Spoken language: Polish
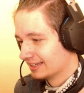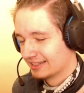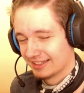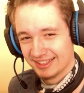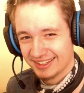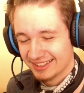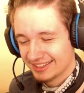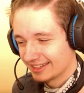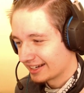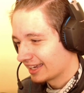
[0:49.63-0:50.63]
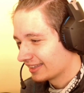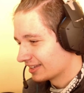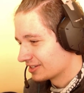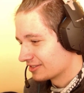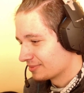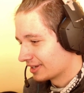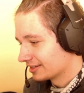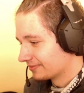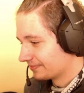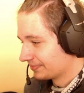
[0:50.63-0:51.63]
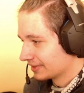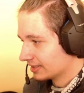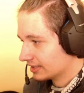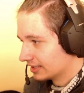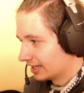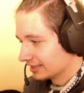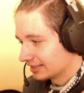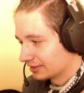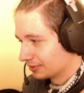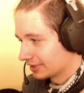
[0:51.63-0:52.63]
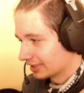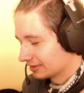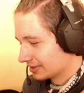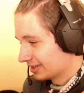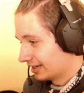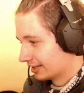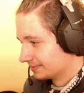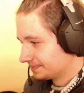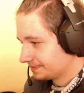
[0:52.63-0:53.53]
Ech, Rake też jest w miarę. Ale ta dwójka to jest A. E.